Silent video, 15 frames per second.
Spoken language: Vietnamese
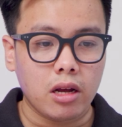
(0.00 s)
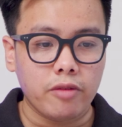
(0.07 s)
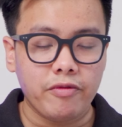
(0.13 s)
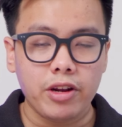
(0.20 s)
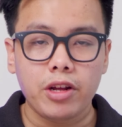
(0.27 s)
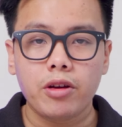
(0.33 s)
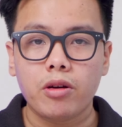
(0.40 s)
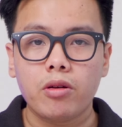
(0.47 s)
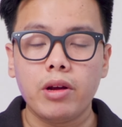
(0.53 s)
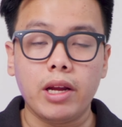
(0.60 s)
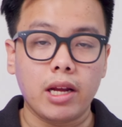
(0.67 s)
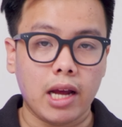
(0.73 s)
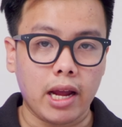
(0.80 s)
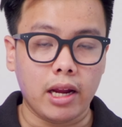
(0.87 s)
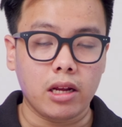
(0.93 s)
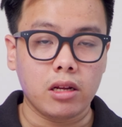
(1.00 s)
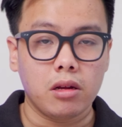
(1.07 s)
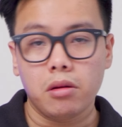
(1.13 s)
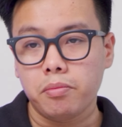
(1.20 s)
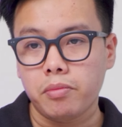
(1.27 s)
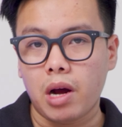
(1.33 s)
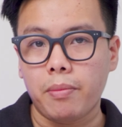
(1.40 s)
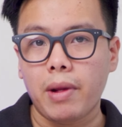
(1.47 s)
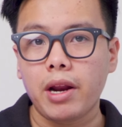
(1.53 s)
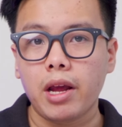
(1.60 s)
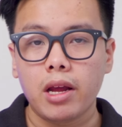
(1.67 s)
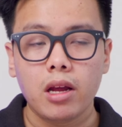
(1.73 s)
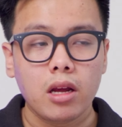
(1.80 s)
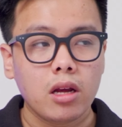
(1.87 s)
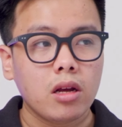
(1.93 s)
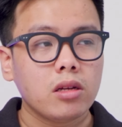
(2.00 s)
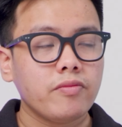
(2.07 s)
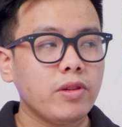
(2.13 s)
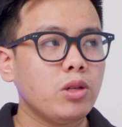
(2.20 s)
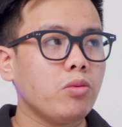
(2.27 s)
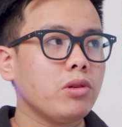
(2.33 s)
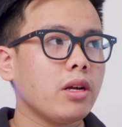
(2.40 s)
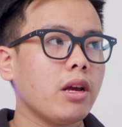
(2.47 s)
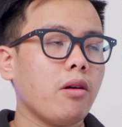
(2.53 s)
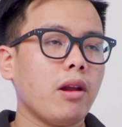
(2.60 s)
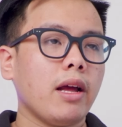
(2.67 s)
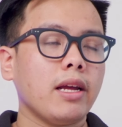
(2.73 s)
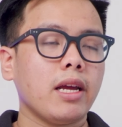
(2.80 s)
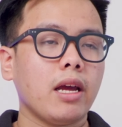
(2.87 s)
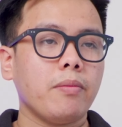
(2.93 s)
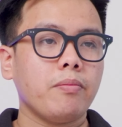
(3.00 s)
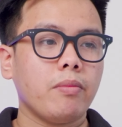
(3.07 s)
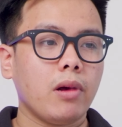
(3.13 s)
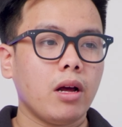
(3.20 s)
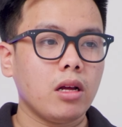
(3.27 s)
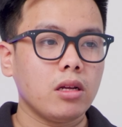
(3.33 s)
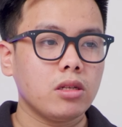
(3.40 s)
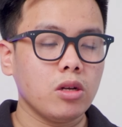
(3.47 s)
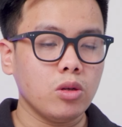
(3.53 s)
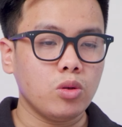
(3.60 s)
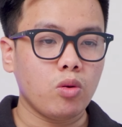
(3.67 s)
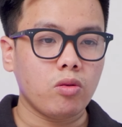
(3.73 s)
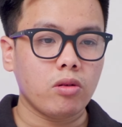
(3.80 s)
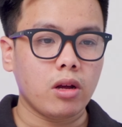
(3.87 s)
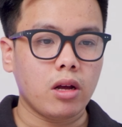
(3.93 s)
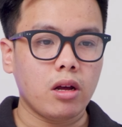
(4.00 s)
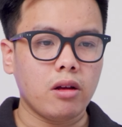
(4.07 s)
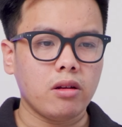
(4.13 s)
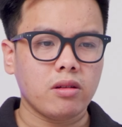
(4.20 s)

uh, video hình ảnh bằng 3D ví dụ như kiểu là anh em mà sử dụng uh,